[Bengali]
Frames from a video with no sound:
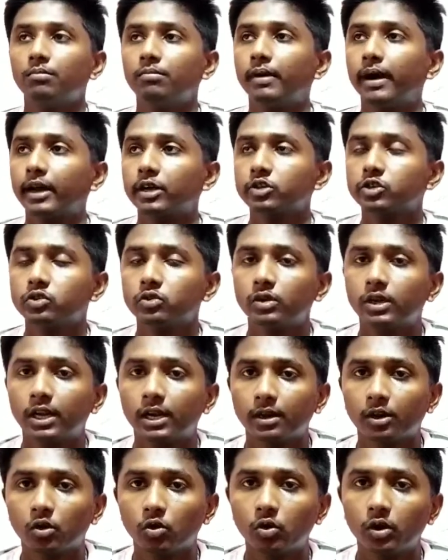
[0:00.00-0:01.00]

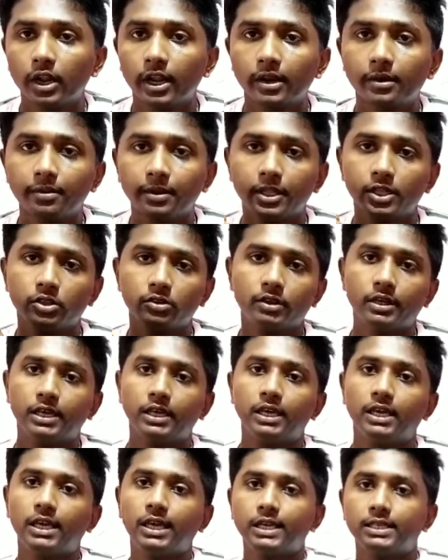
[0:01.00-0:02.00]
বাক্সটার খোলের ভেতরে কি